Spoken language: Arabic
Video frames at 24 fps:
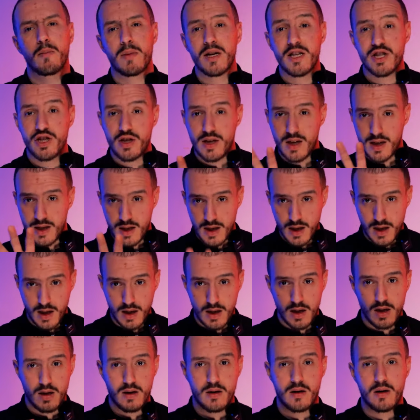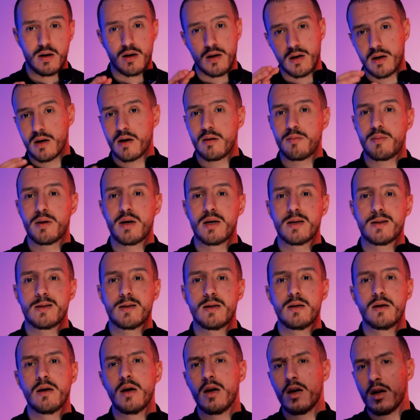مانيش نحكي على ان كا
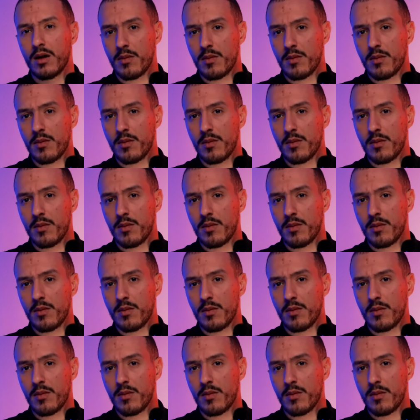بريسي